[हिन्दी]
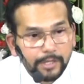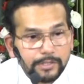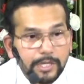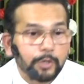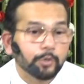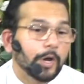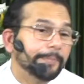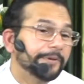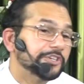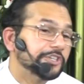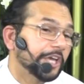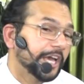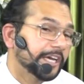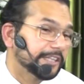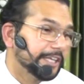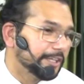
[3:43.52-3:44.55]
सानू
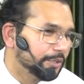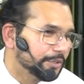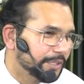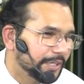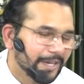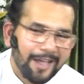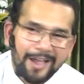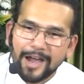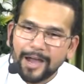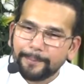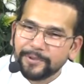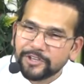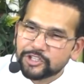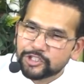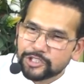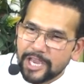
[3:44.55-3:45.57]
अभिषेक दे दो जी
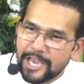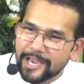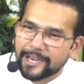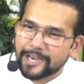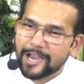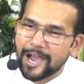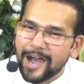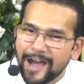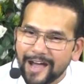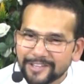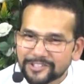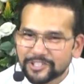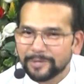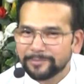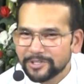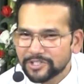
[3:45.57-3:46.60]
अभिषेक कहां
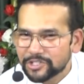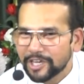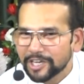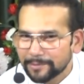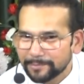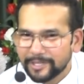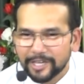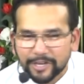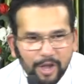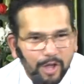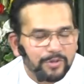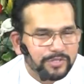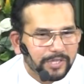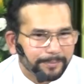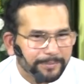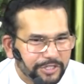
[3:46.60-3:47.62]
से अभिषेक मिले
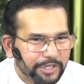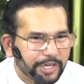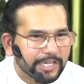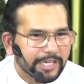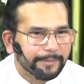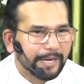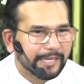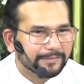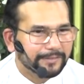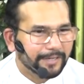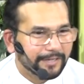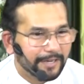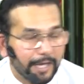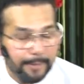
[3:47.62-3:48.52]
कौन से अभिषेक की बात कर रहे